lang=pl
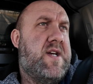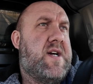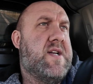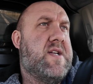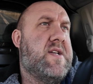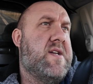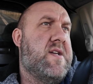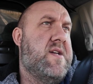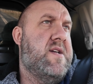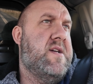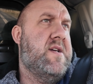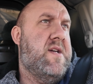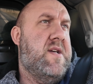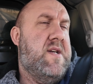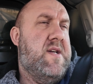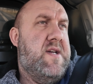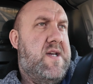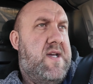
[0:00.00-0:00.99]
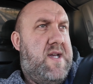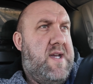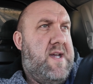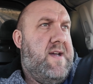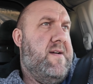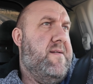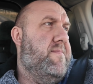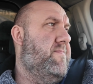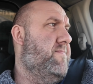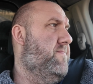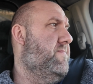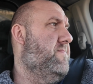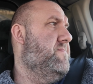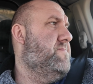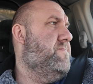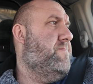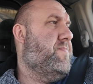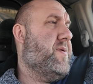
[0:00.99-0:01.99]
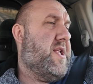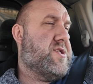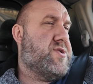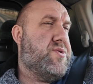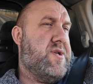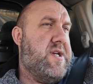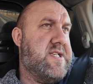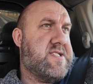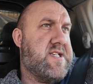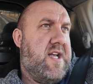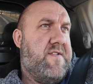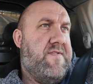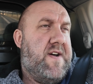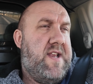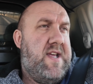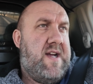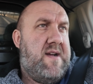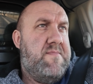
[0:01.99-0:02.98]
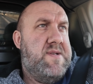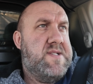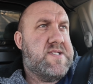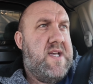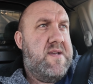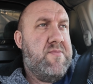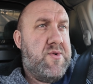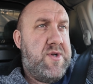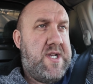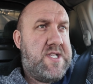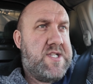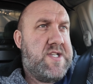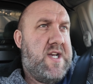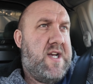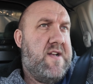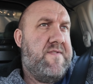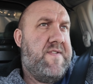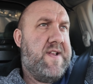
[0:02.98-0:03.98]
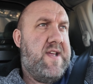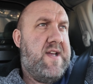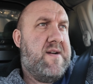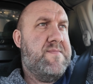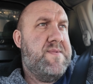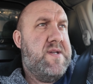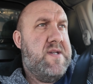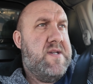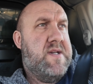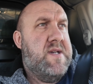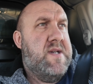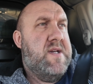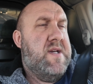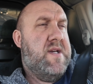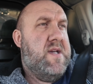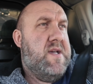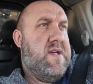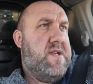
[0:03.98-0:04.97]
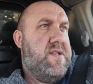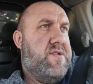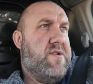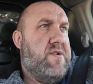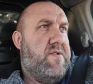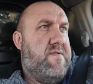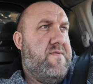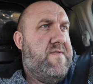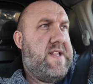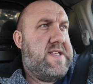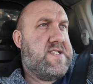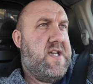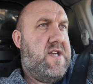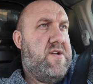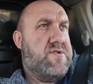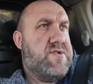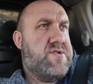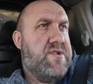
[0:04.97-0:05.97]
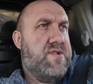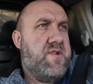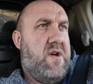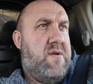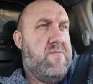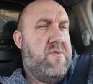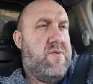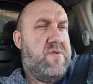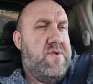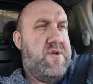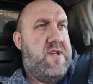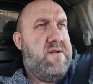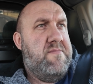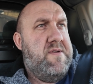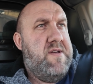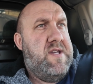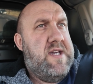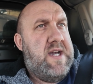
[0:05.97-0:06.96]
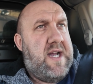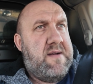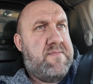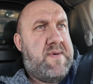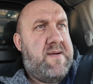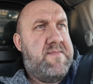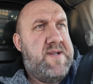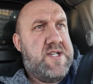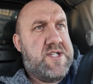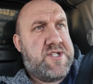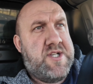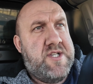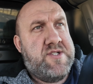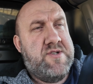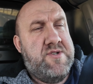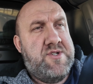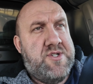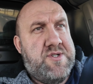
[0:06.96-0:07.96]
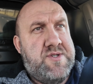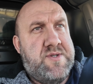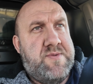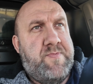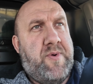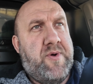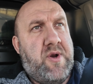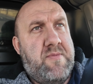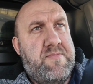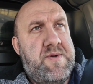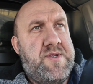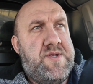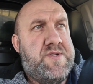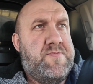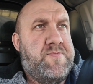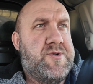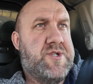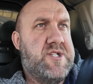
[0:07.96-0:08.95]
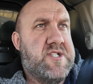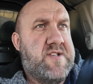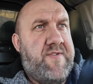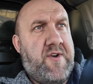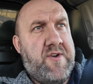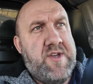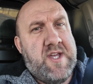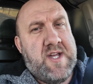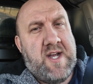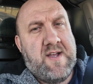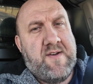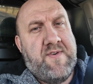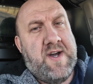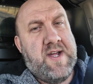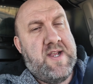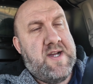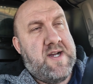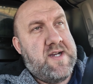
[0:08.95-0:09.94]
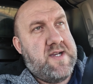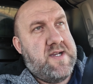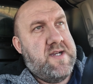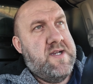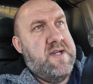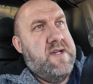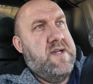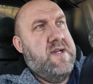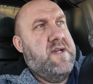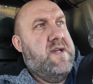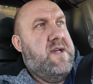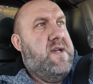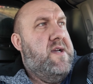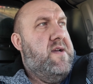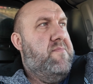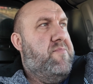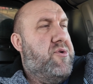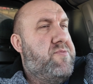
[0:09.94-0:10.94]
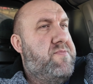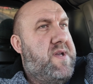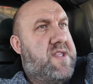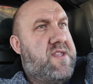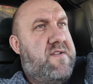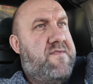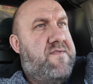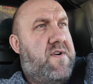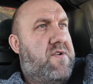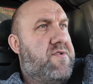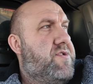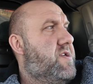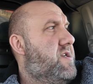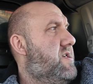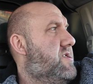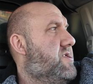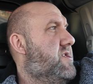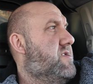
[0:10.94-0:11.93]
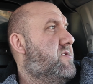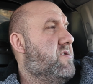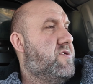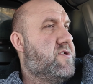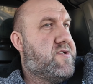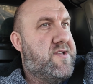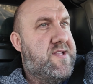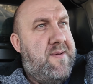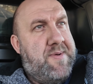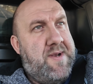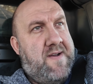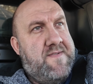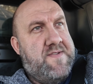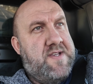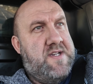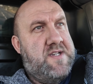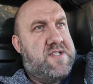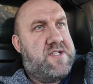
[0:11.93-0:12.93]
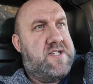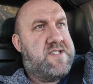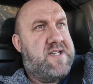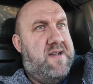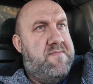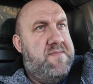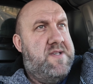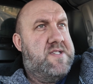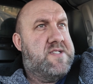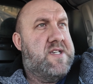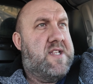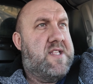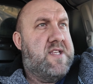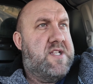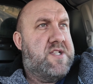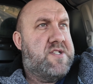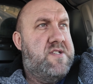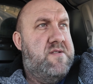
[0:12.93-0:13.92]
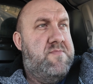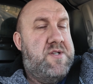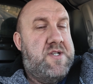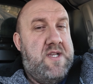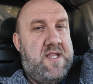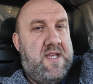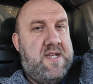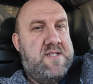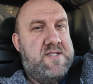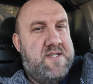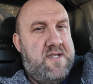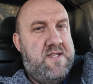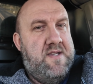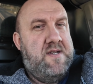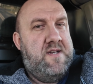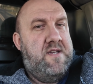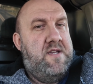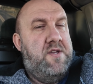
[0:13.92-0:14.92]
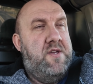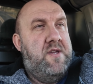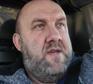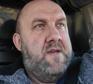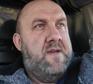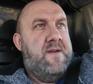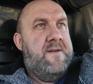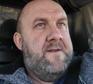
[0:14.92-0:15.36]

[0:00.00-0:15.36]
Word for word: jak e, pracuję z akwariami, zajmuję się akwariami, to wracając do domu i, i jak mam jeszcze coś porobić przy swoich akwariach, podmiany wody czy coś, to naprawdę czasami serdecznie mi się nie chce, nie? I